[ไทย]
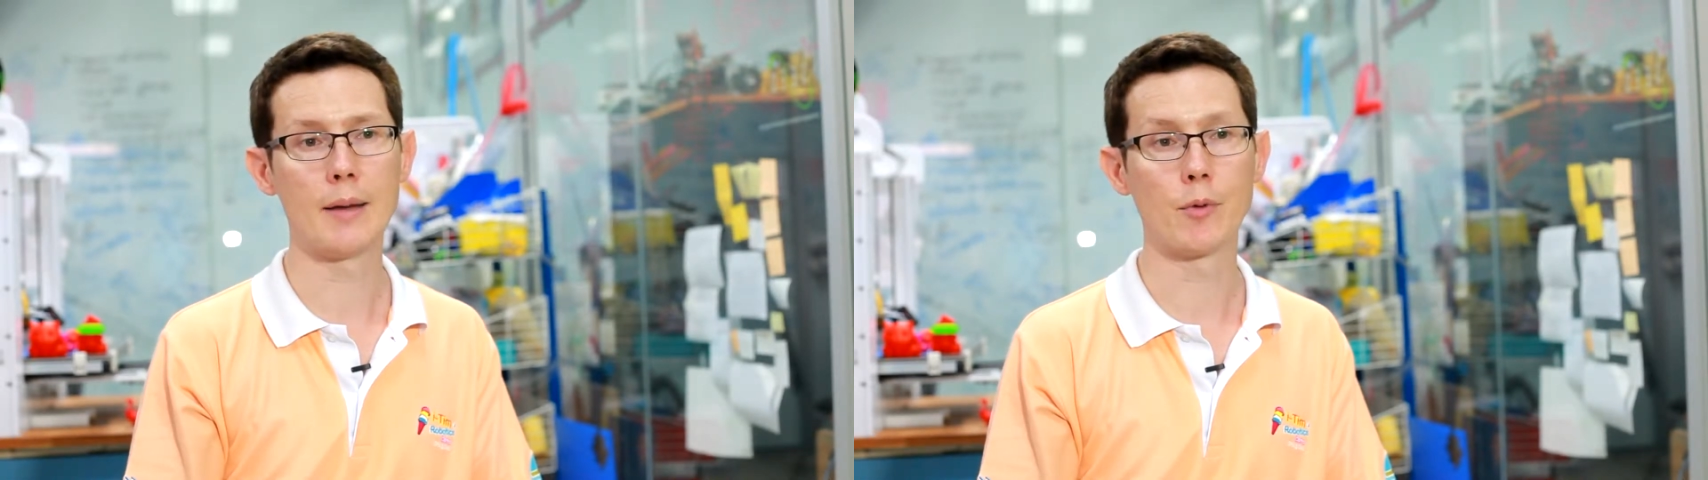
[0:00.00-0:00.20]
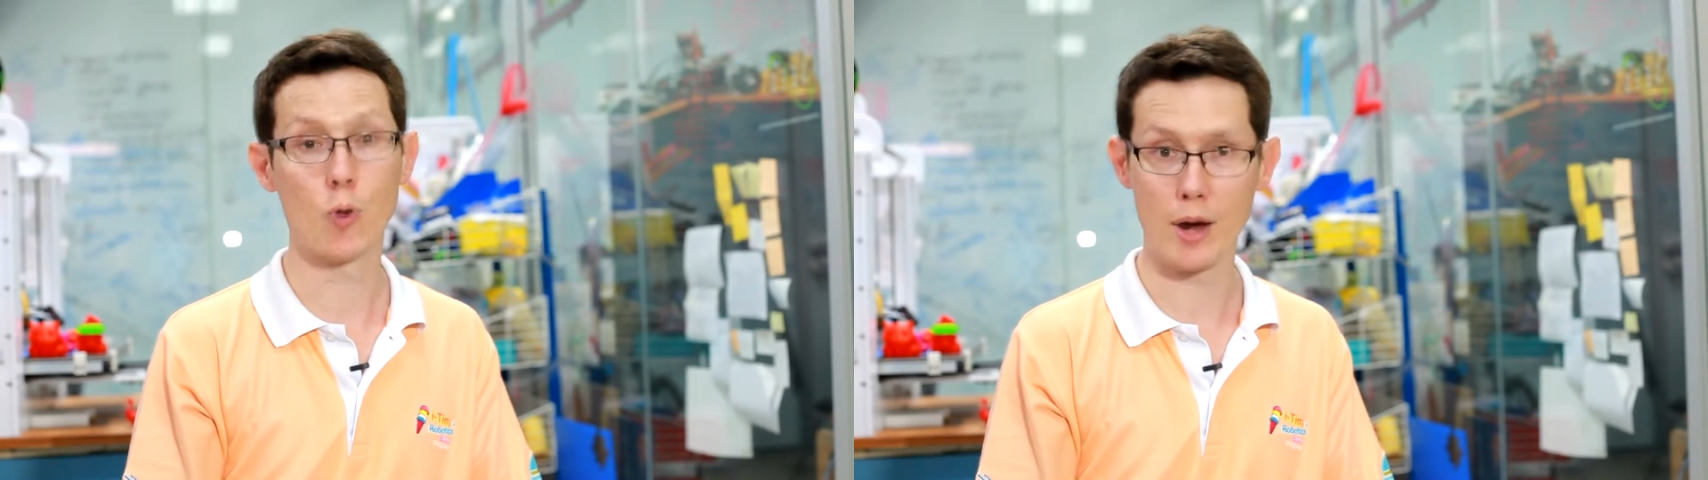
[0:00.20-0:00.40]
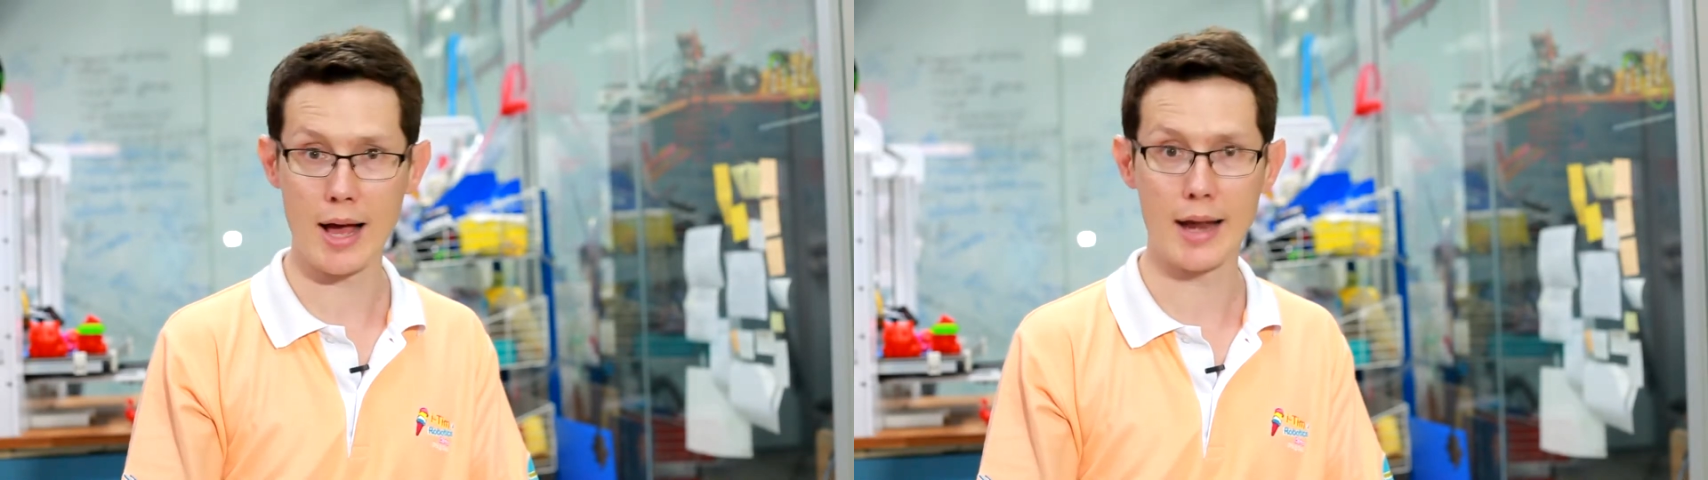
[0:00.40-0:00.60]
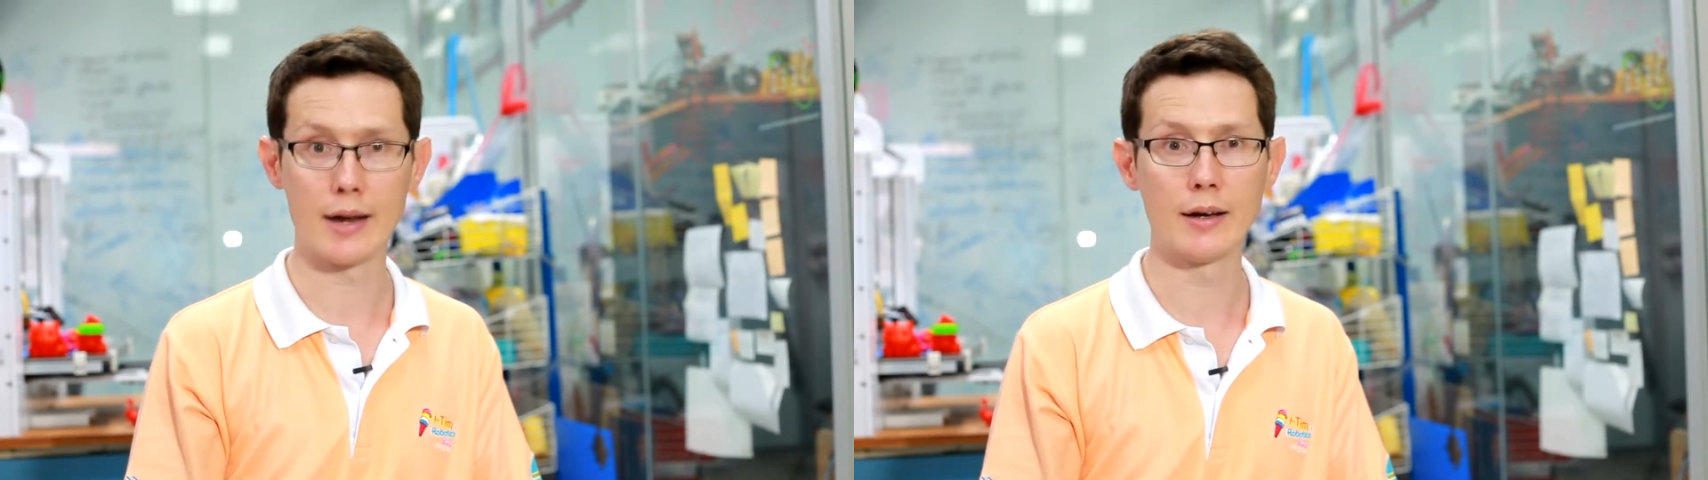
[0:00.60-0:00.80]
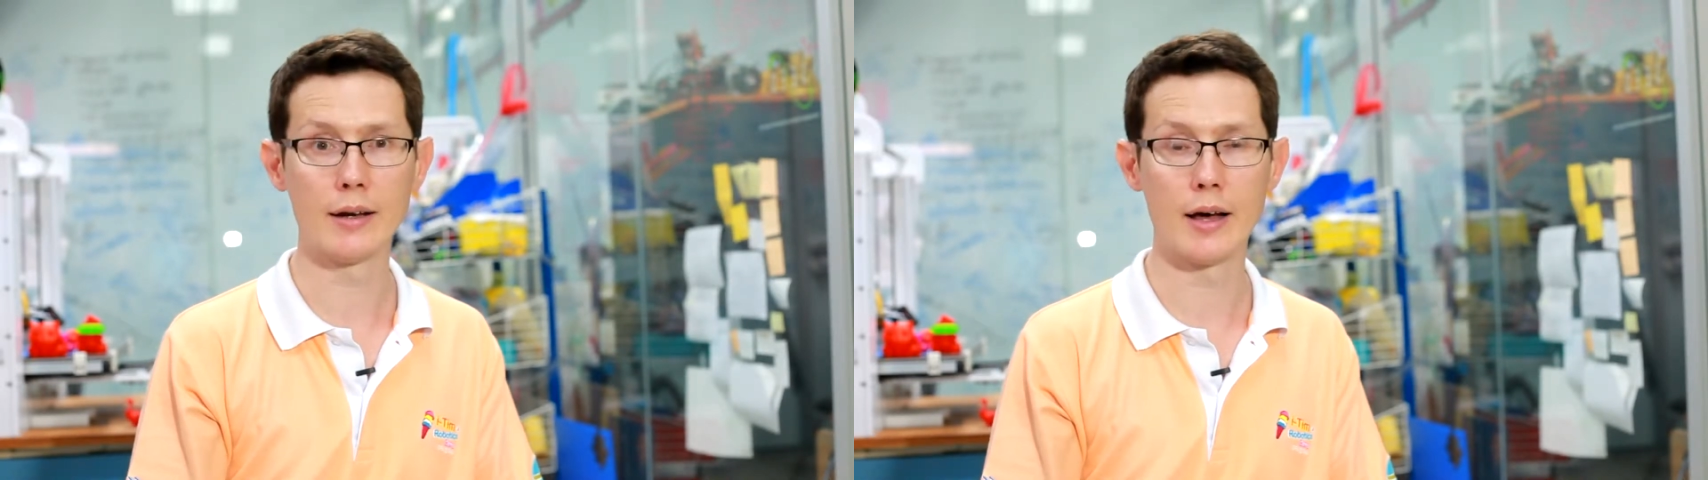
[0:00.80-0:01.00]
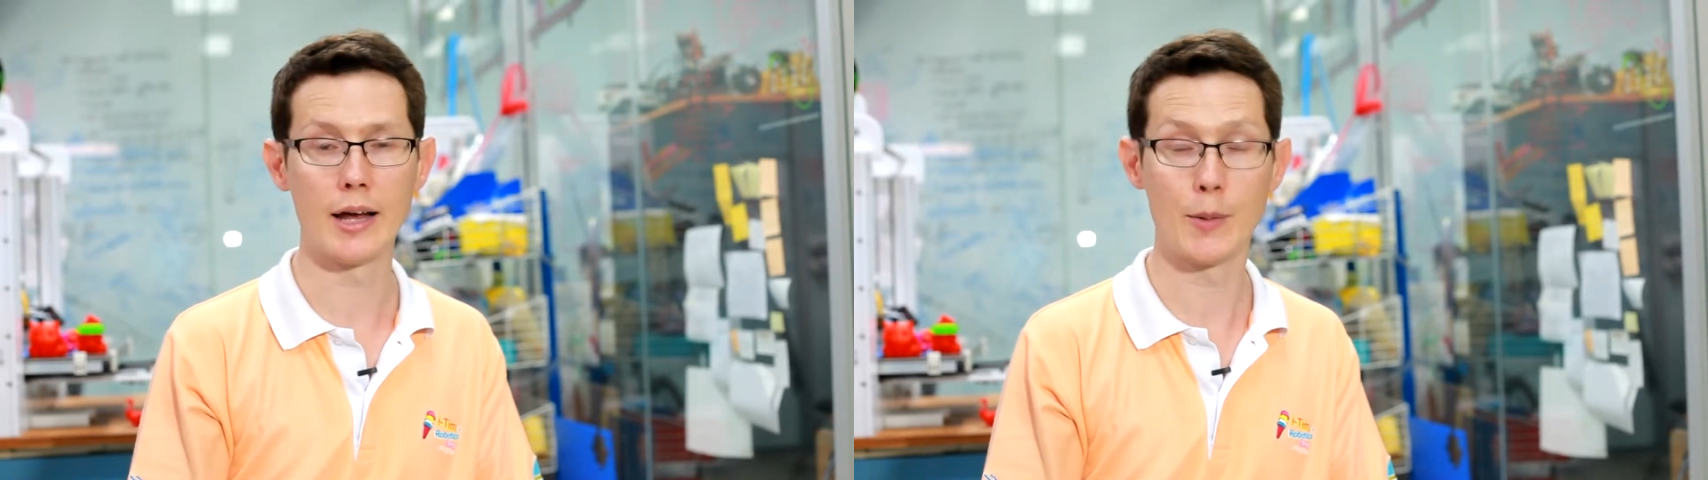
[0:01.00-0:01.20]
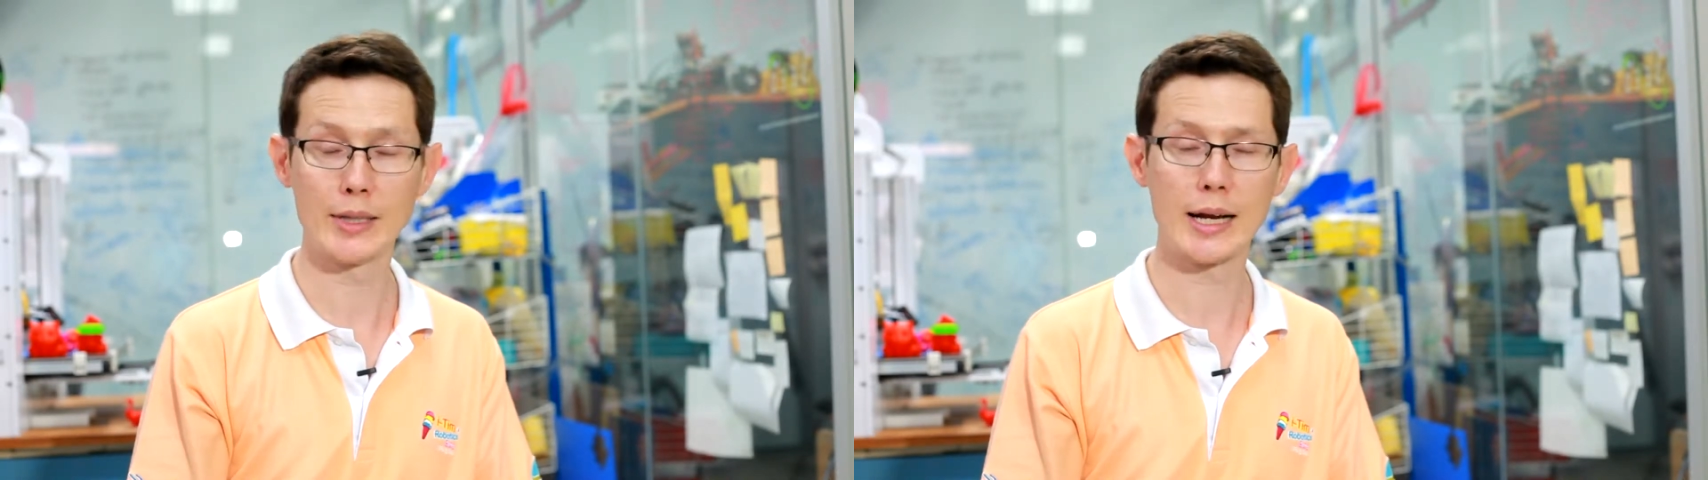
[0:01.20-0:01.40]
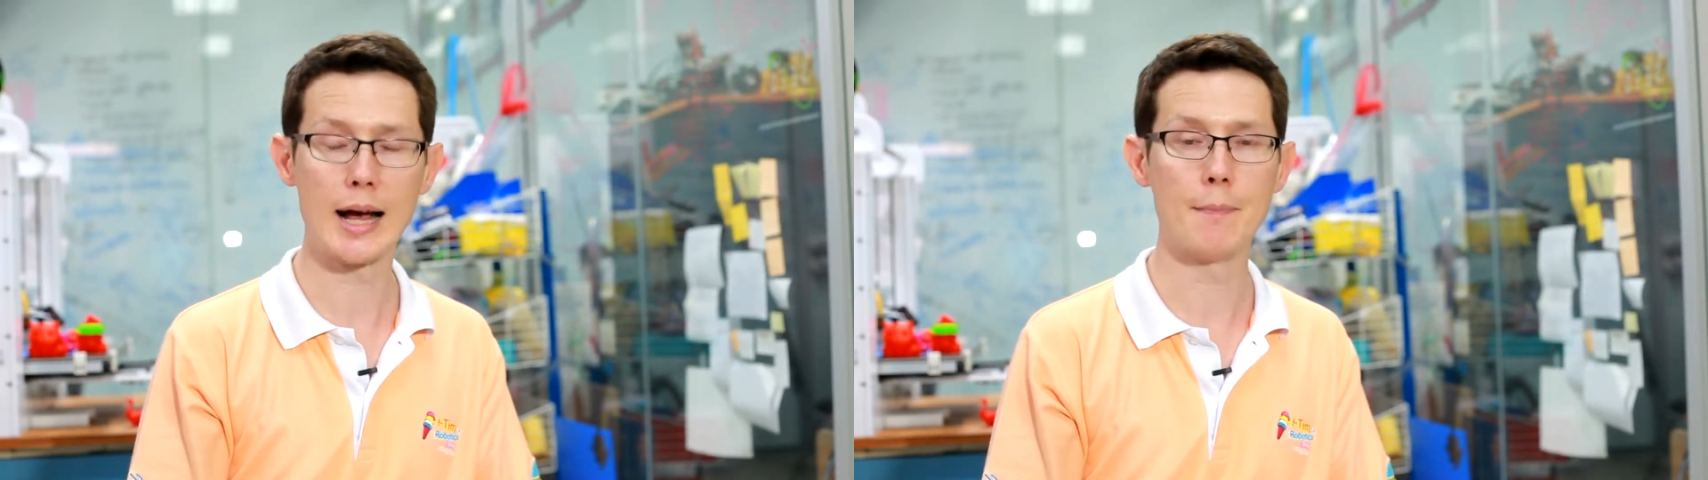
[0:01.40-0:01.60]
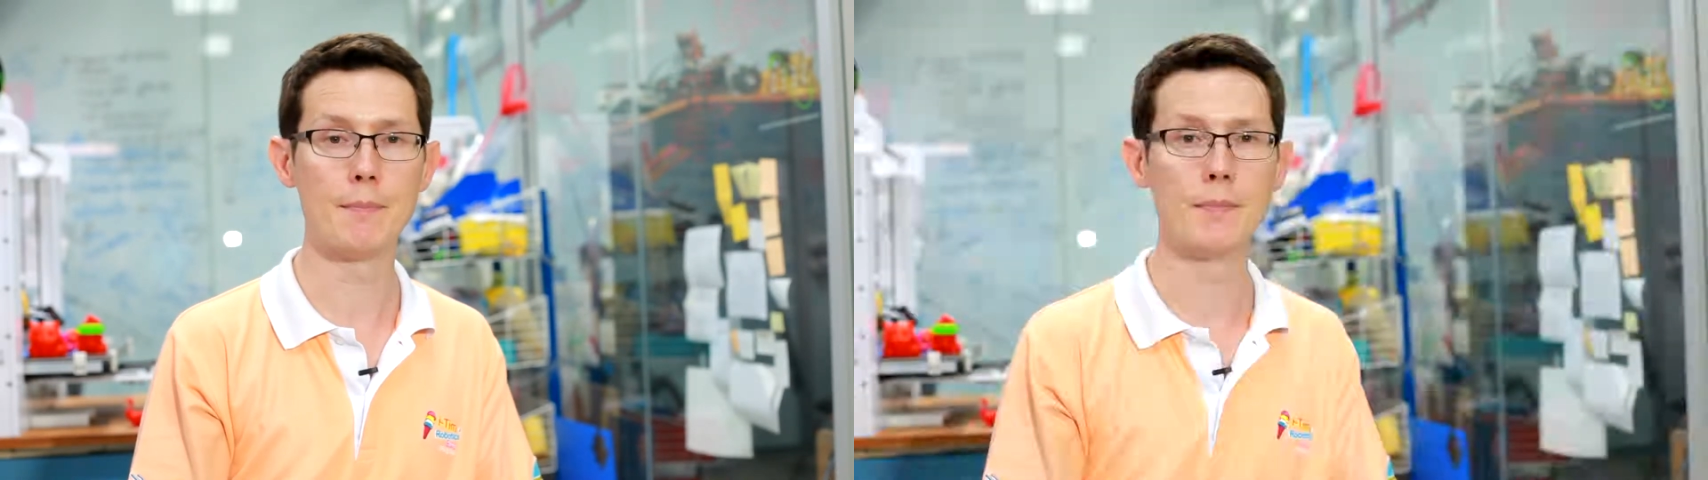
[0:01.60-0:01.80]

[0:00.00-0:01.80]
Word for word: ทำโครงงานนวัตกรรม